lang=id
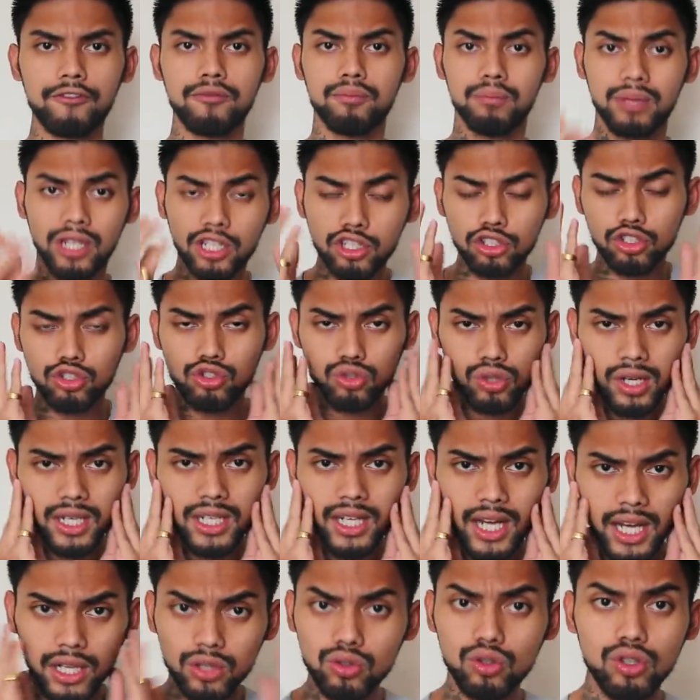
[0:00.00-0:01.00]
Begitu juga
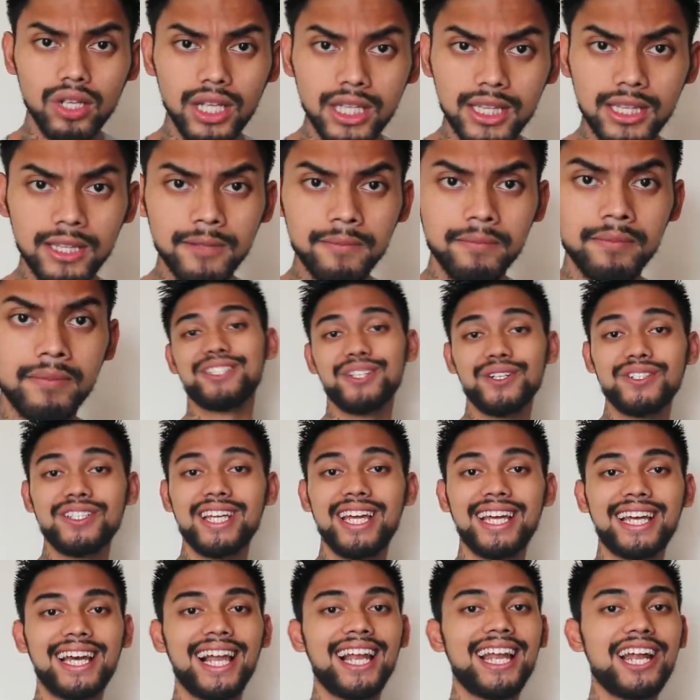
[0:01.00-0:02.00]
dengan kulit. So,
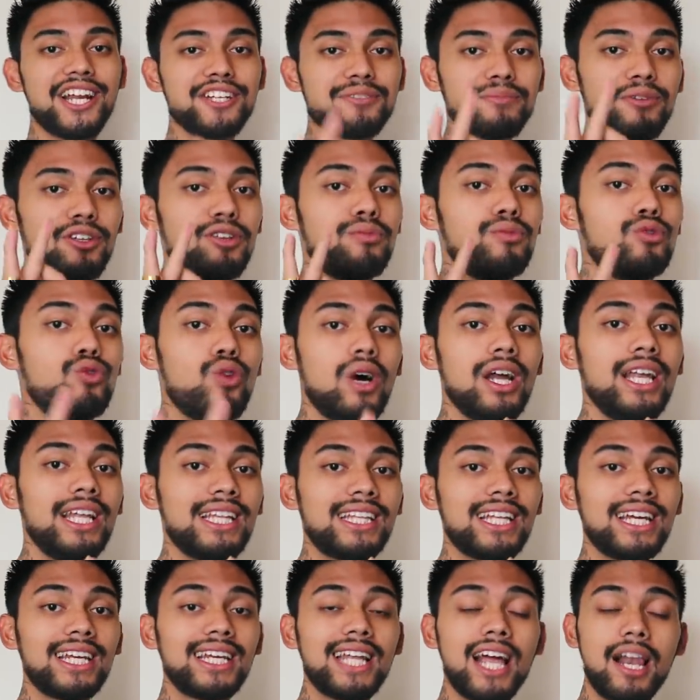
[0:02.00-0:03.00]
jadi kalian harus minum 2
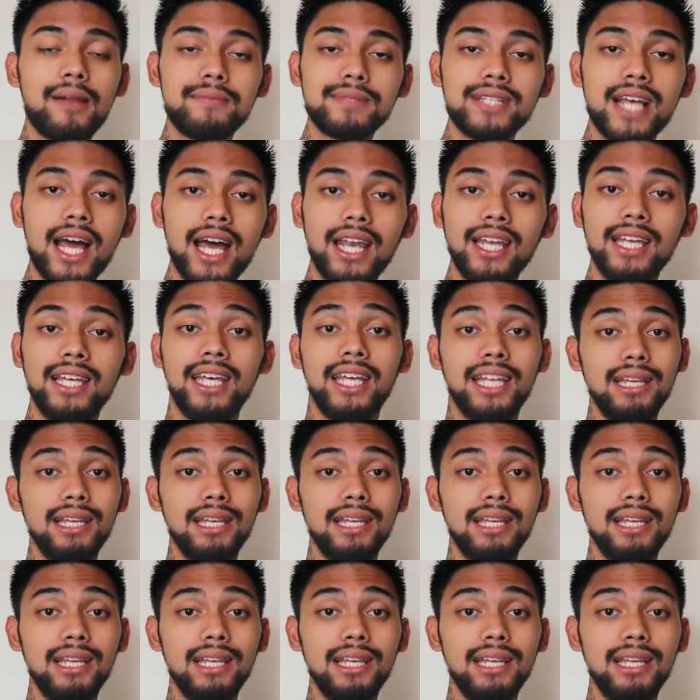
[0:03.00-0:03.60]
liter dalam sehari.